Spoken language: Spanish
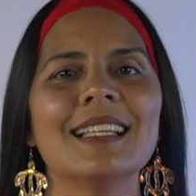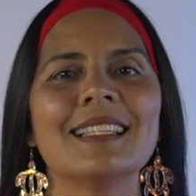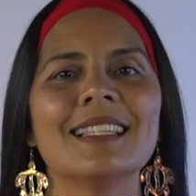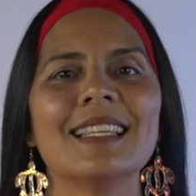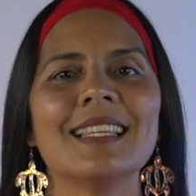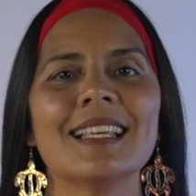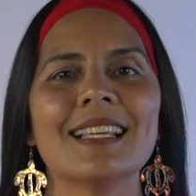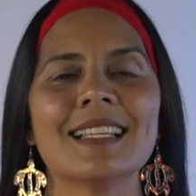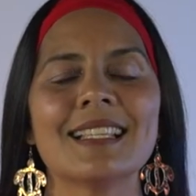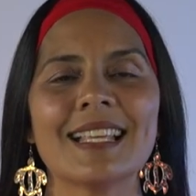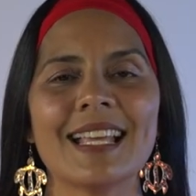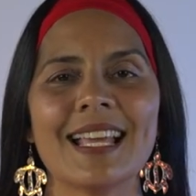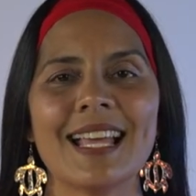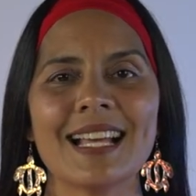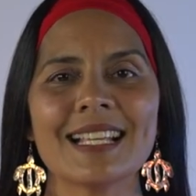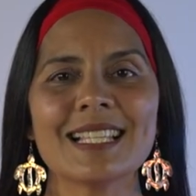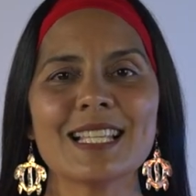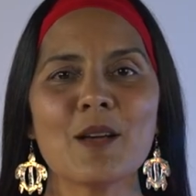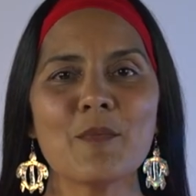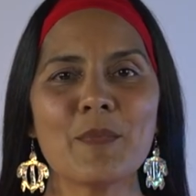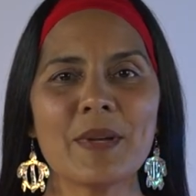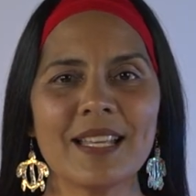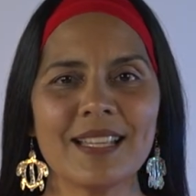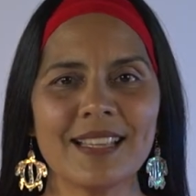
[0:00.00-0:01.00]
Si deseas
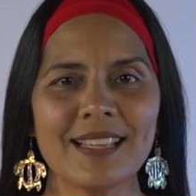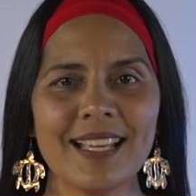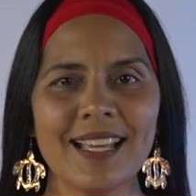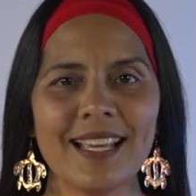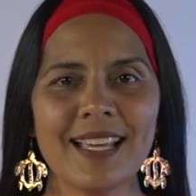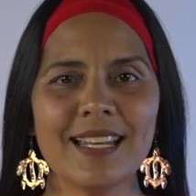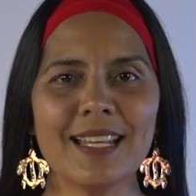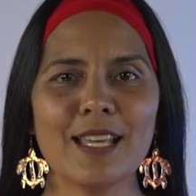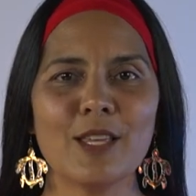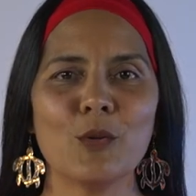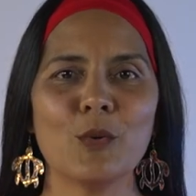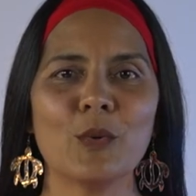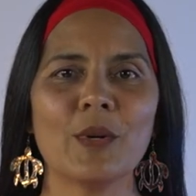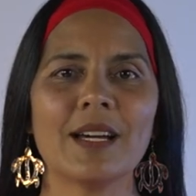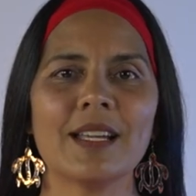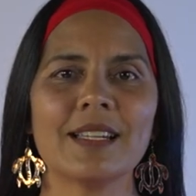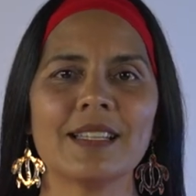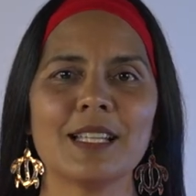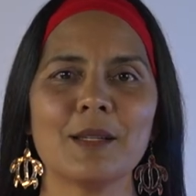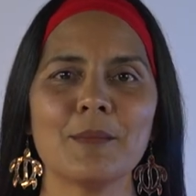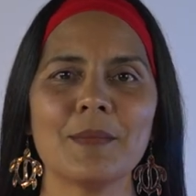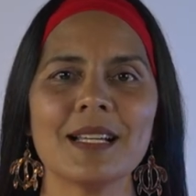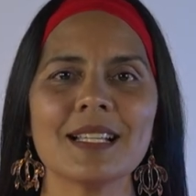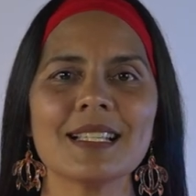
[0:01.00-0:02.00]
aprender y
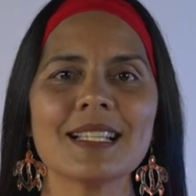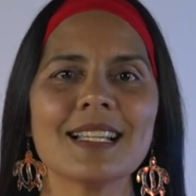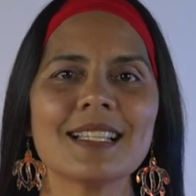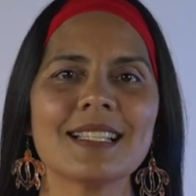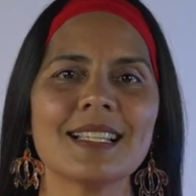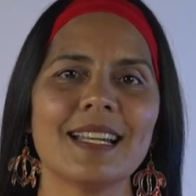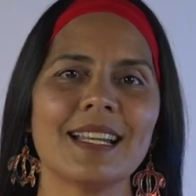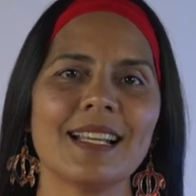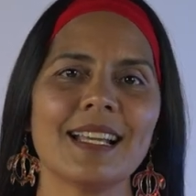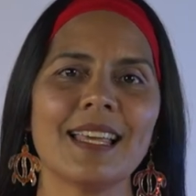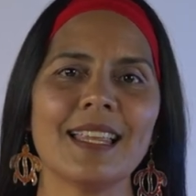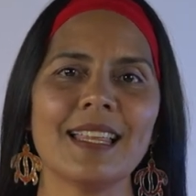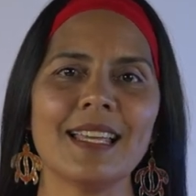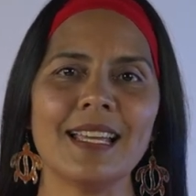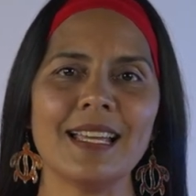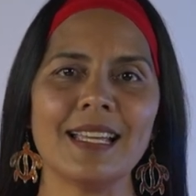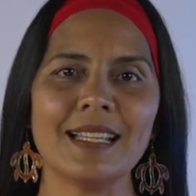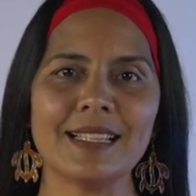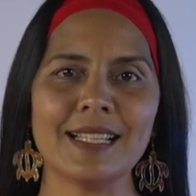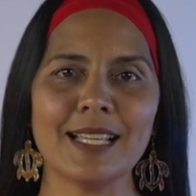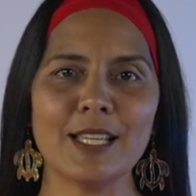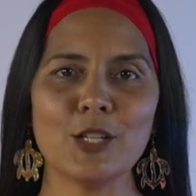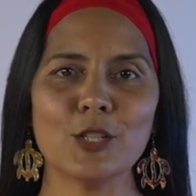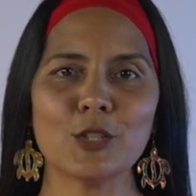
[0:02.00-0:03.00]
educarte más acerca de
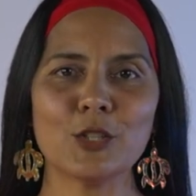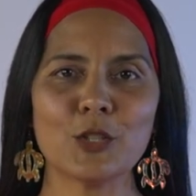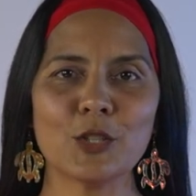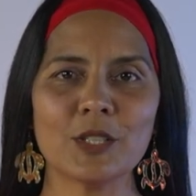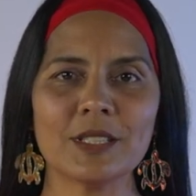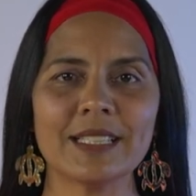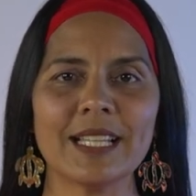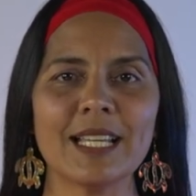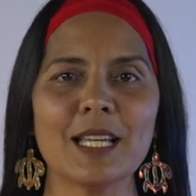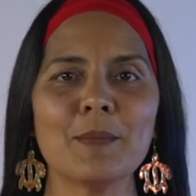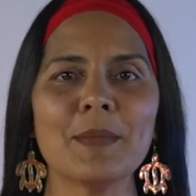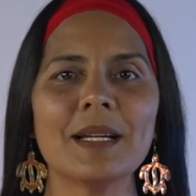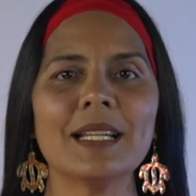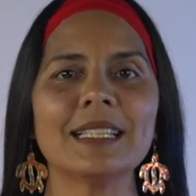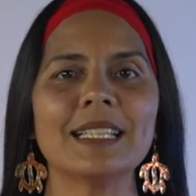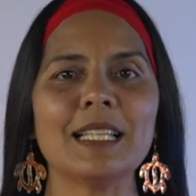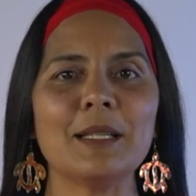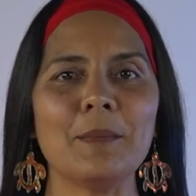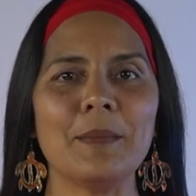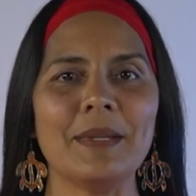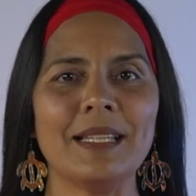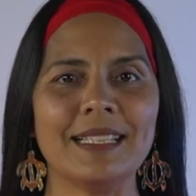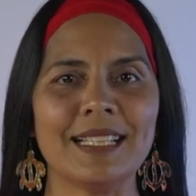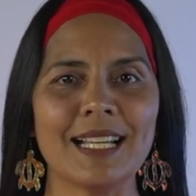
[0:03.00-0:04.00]
este y otros temas, te
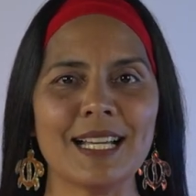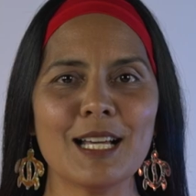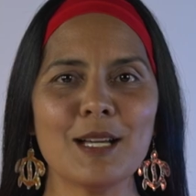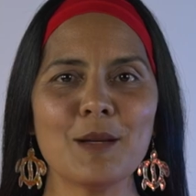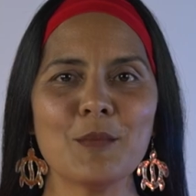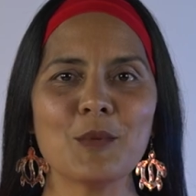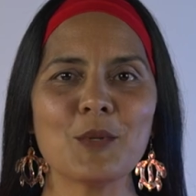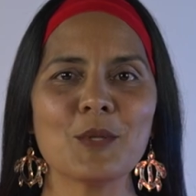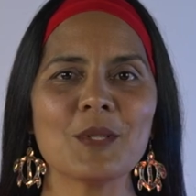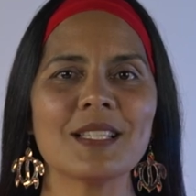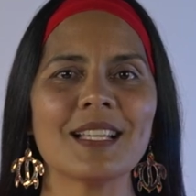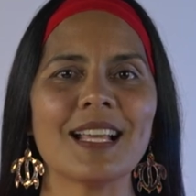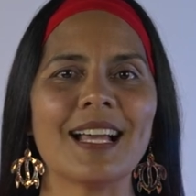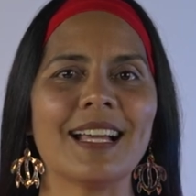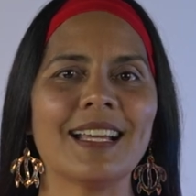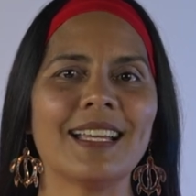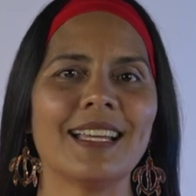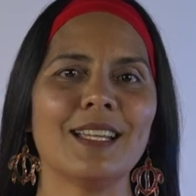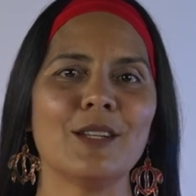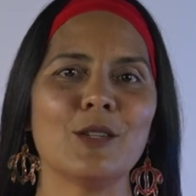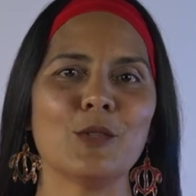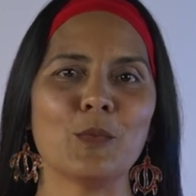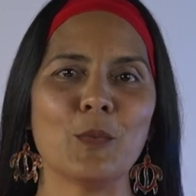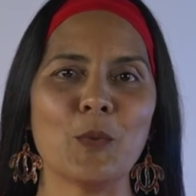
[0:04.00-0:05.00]
invitamos a
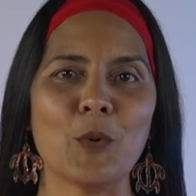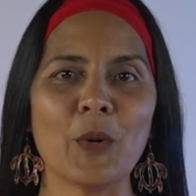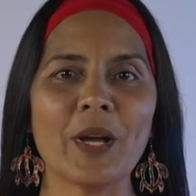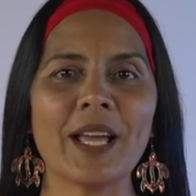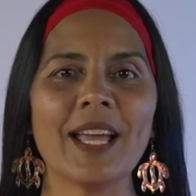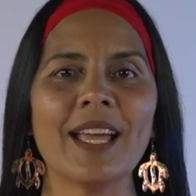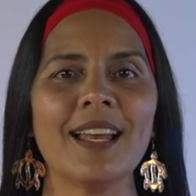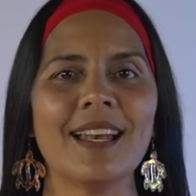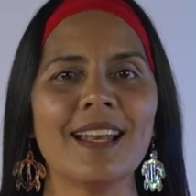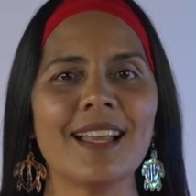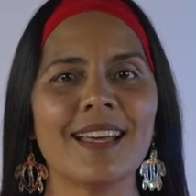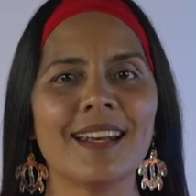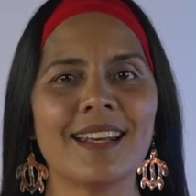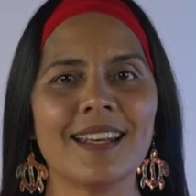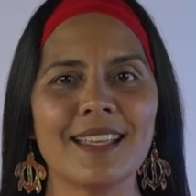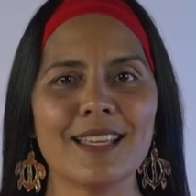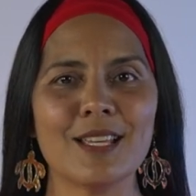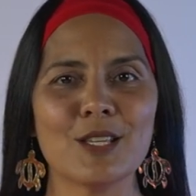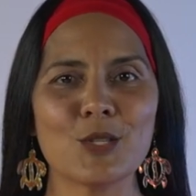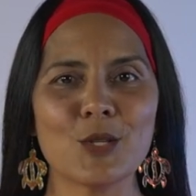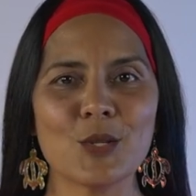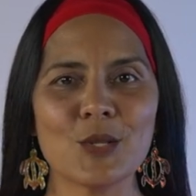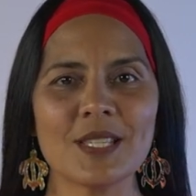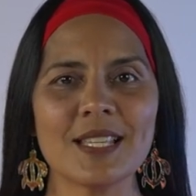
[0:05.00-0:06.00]
que nos busques en las
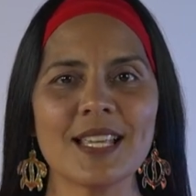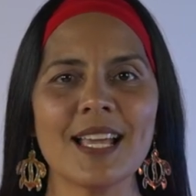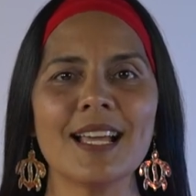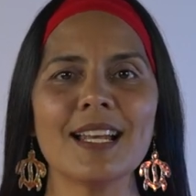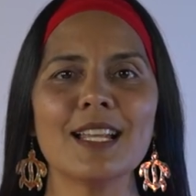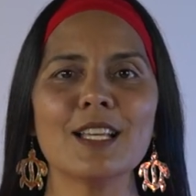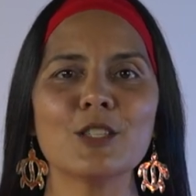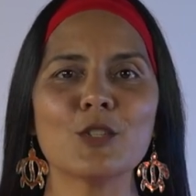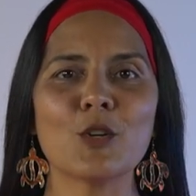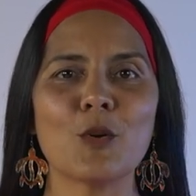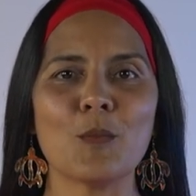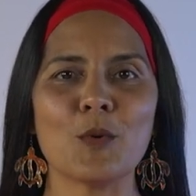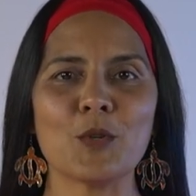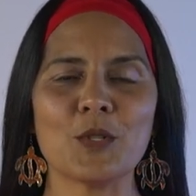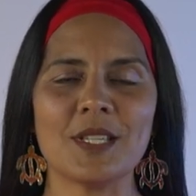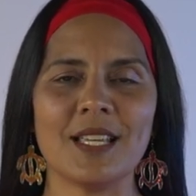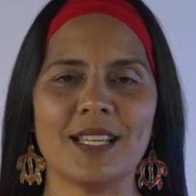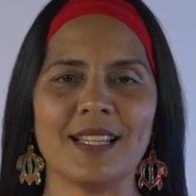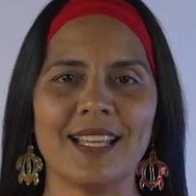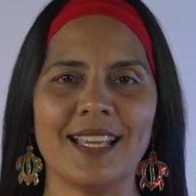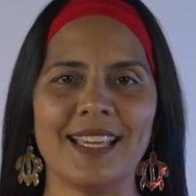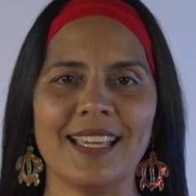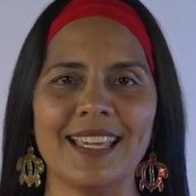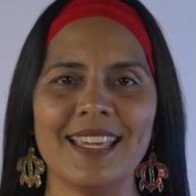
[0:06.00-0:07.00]
redes sociales como
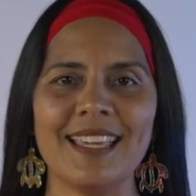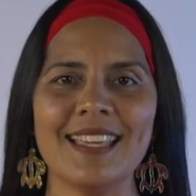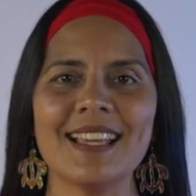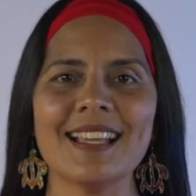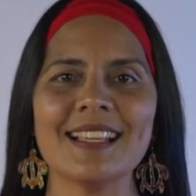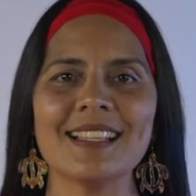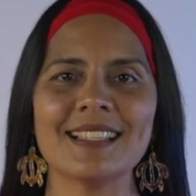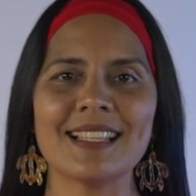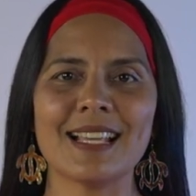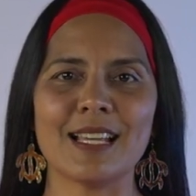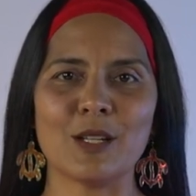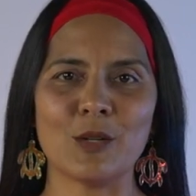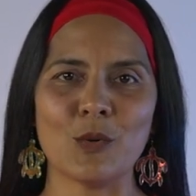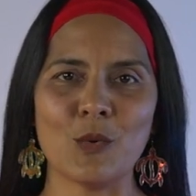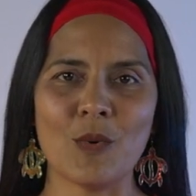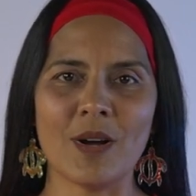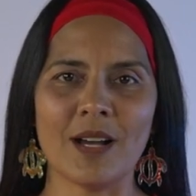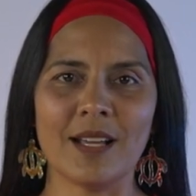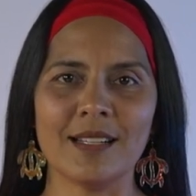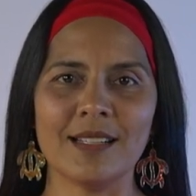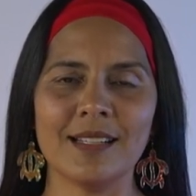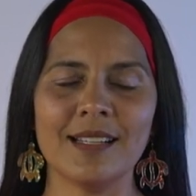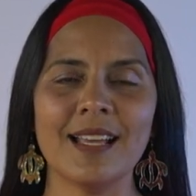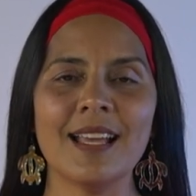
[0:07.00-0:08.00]
Sietequillas San Juan.